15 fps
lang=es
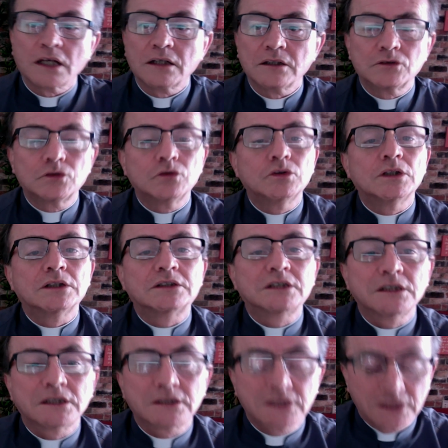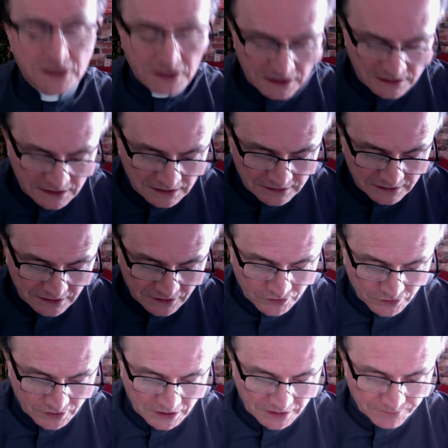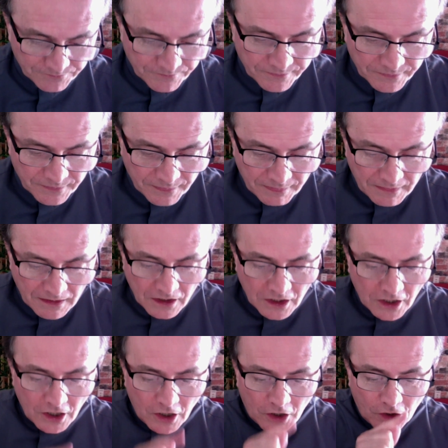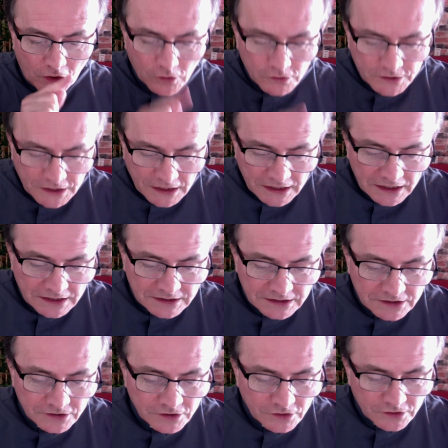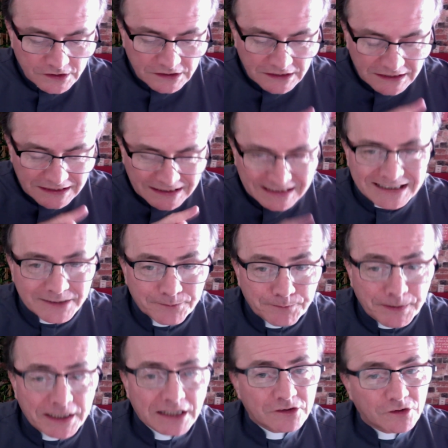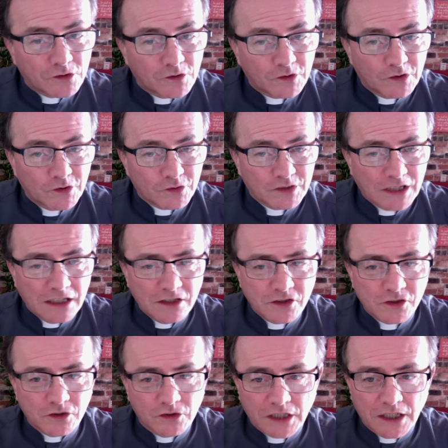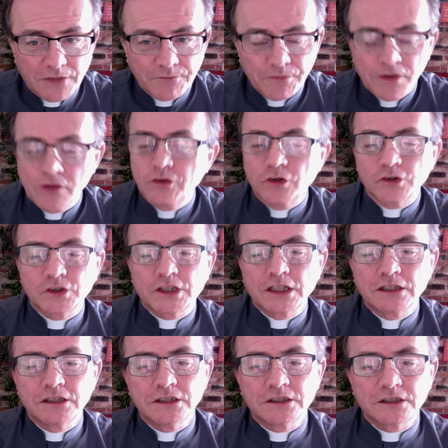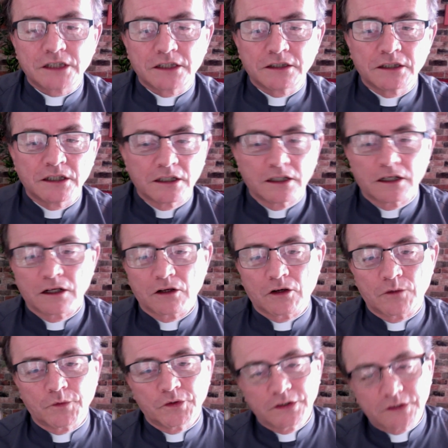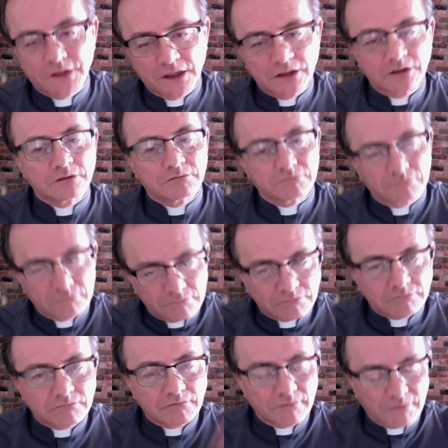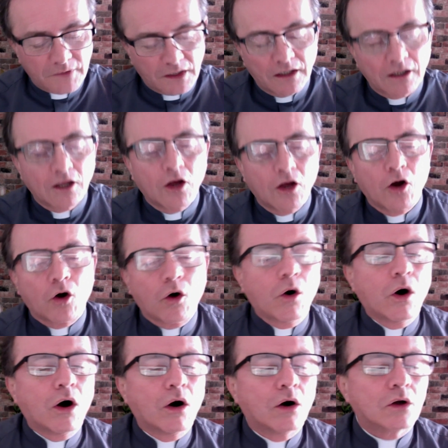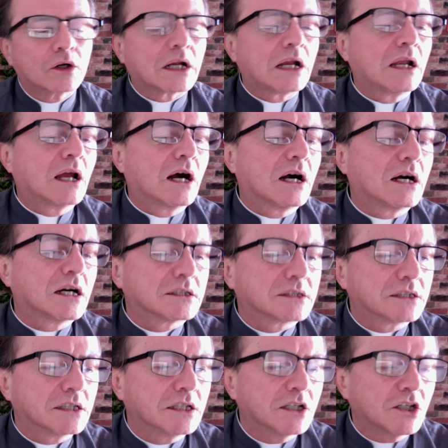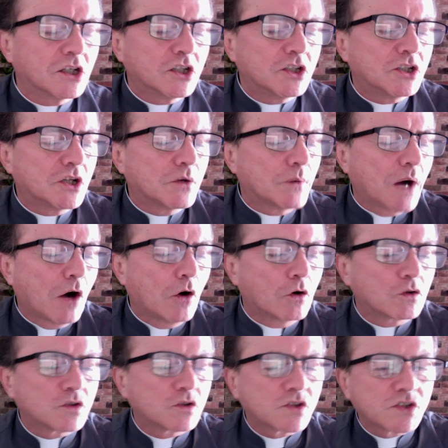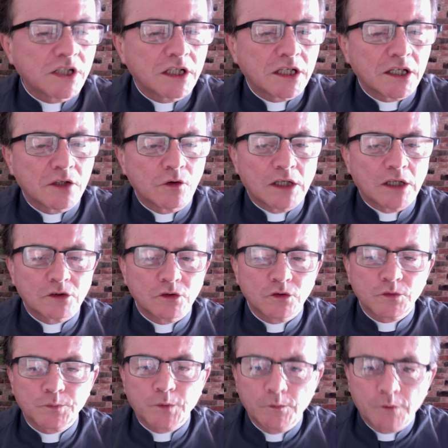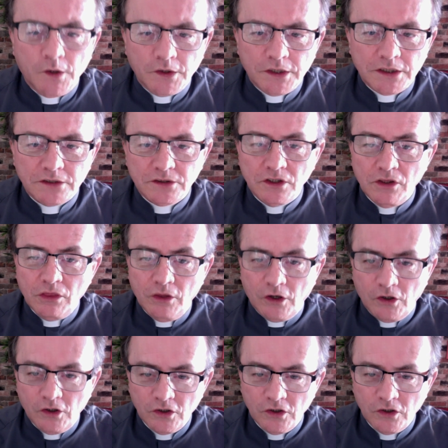Tú decides si quieres hacer yoga. Los ejercicios respiratorios del yoga no te dicen, como dicen oh, relájate y lleva oxígeno a tus pulmones. No.